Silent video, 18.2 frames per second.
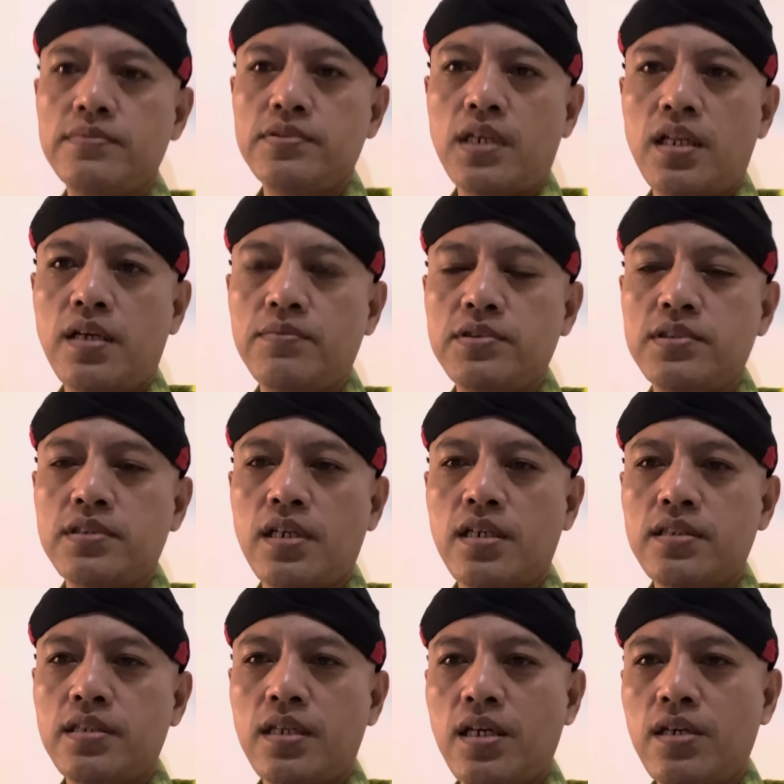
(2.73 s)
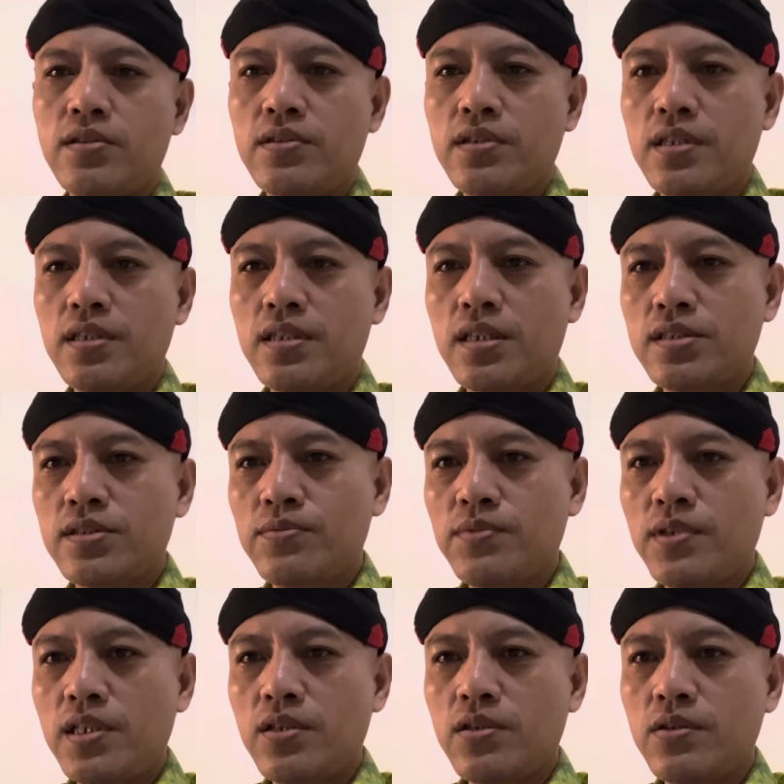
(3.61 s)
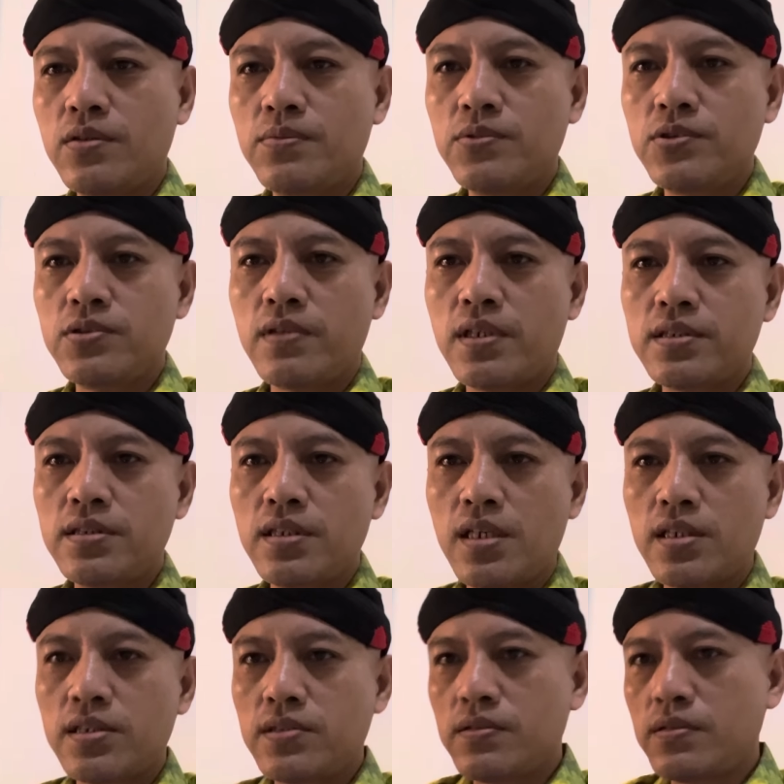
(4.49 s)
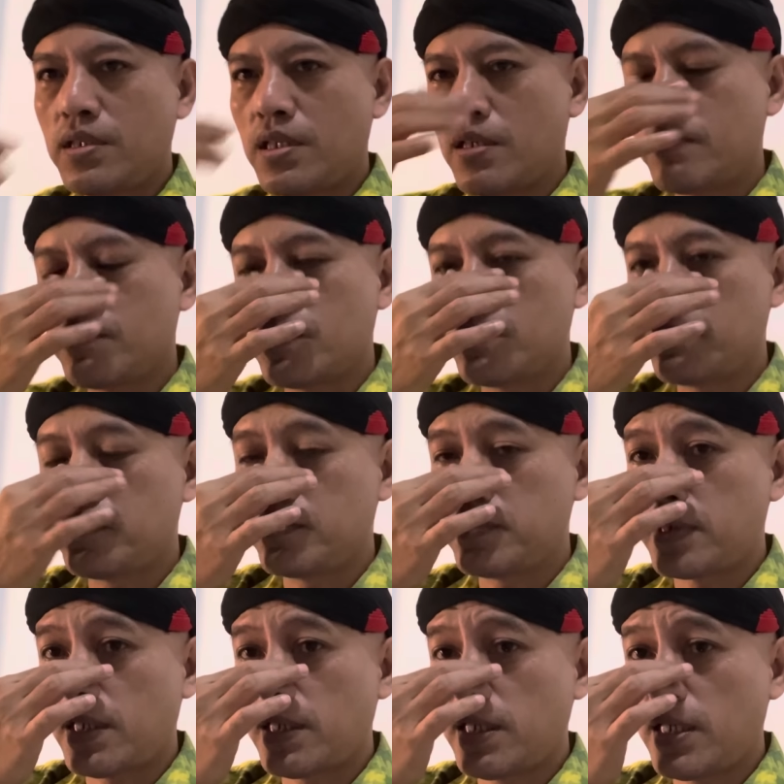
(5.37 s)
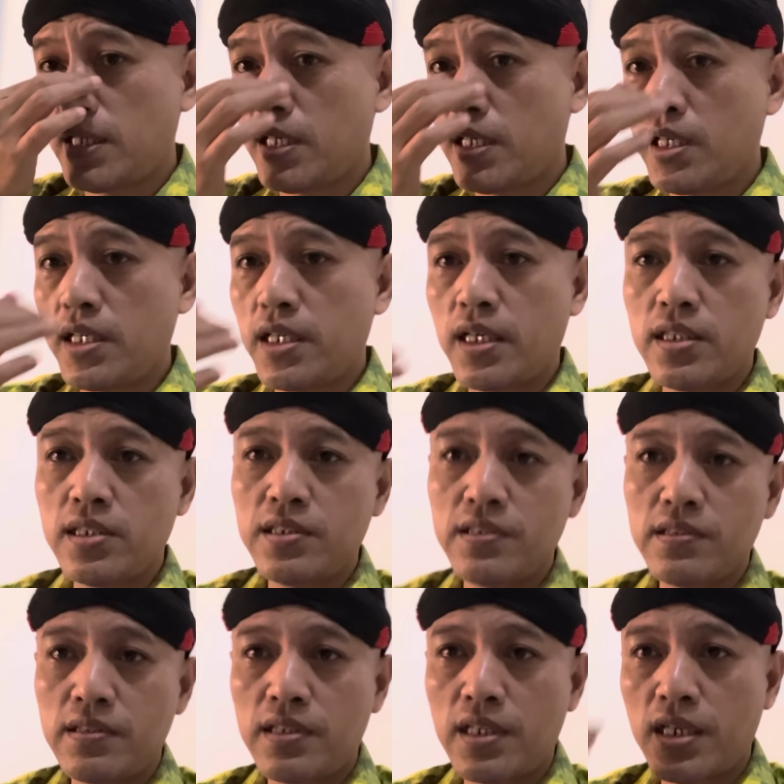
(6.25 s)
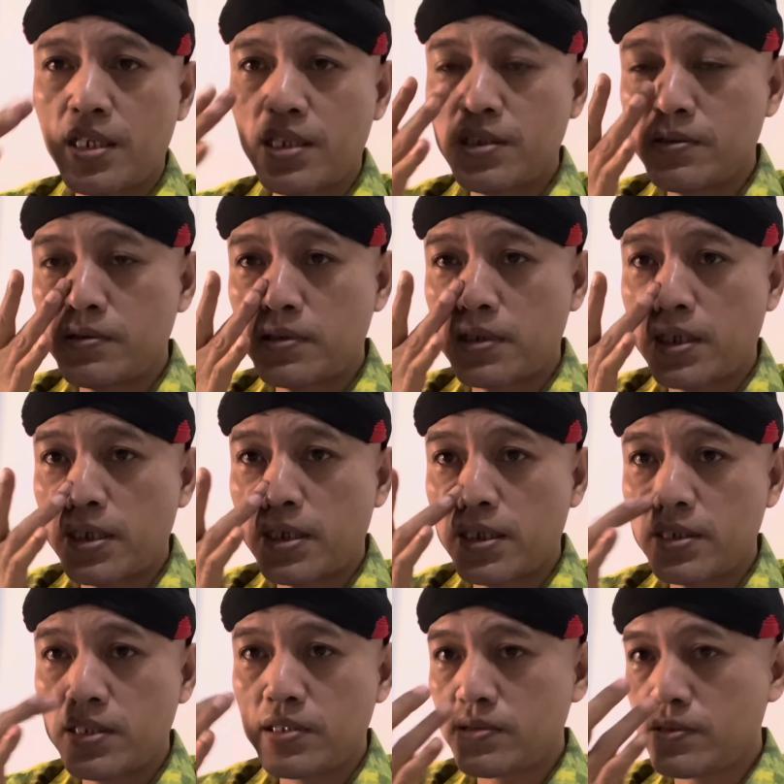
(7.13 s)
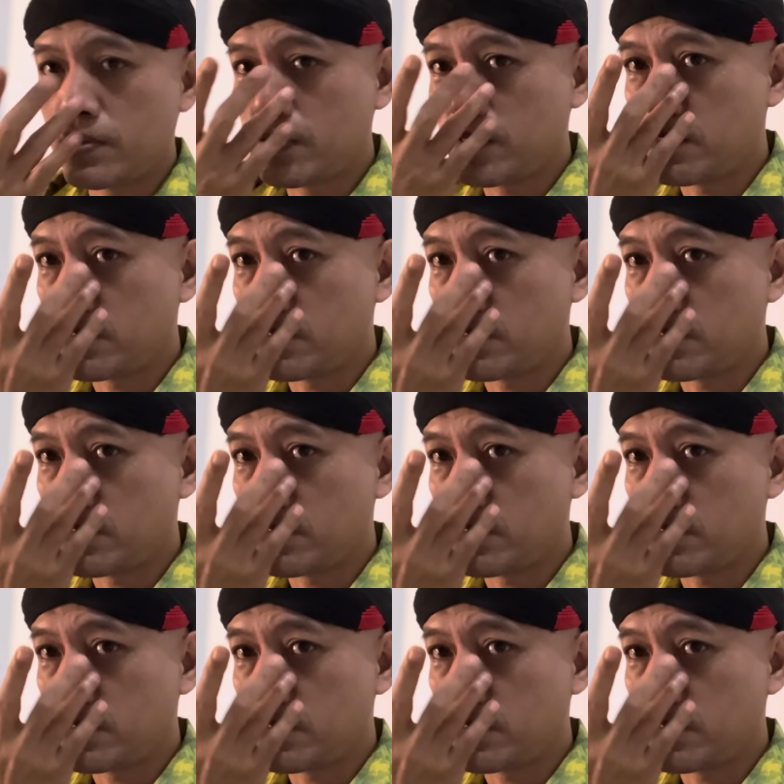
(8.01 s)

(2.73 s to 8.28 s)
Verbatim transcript: salam sejahtera untuk kita semua. Om Swastiastu, Namo Buddhaya, Rahayu, Rahayu, Rahayu.